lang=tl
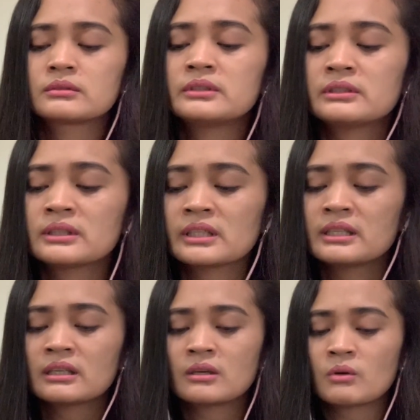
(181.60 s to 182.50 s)
Yun ang
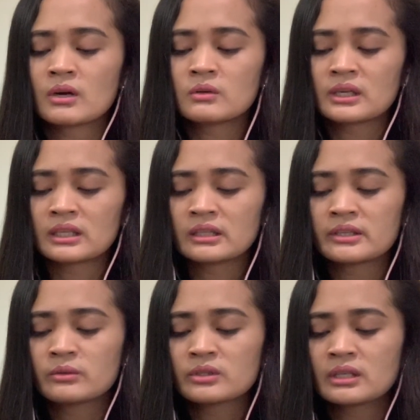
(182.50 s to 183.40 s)
ginagawa ko.
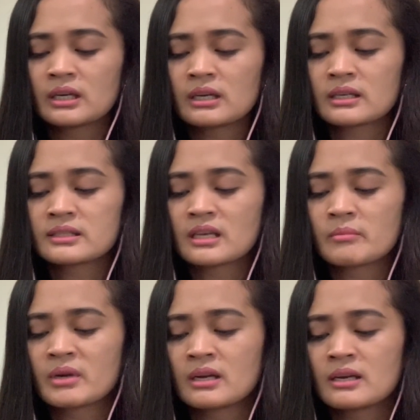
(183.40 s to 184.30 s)
Nakatayo siya
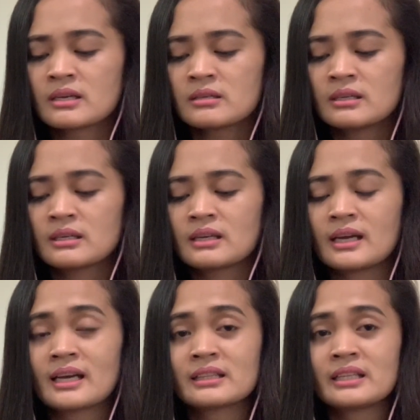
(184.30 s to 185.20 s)
kasama ang
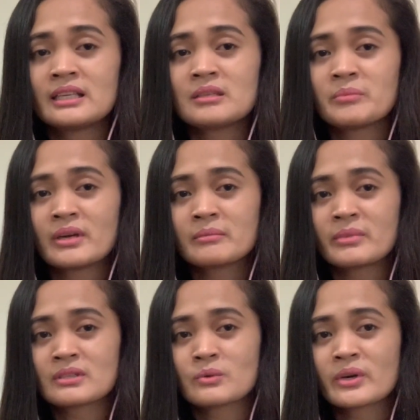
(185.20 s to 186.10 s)
ating
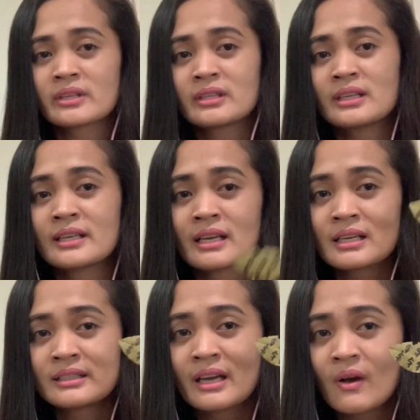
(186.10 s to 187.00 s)
pampaswerte
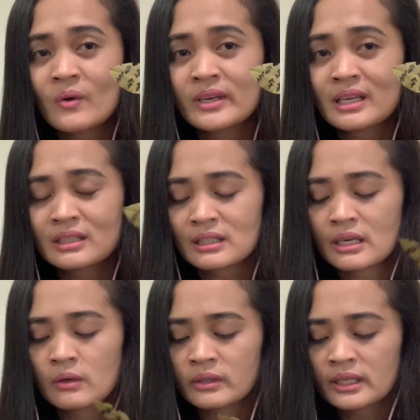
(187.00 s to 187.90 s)
na dahon ng
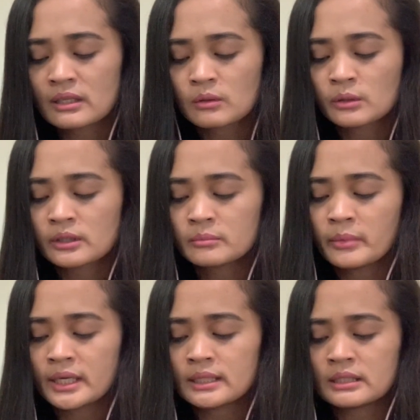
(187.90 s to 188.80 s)
laurel or
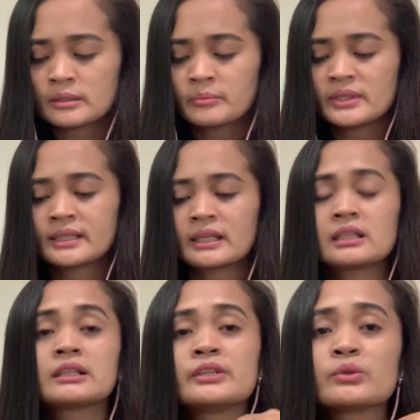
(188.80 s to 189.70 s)
bay leaf. Yan,
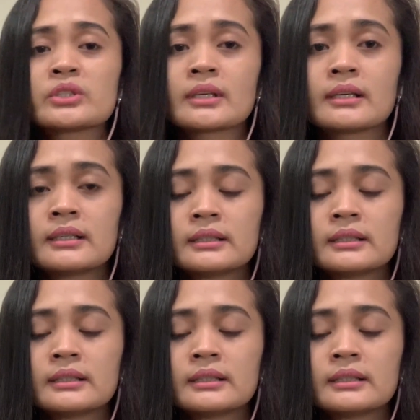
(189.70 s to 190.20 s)
nakatayo siya.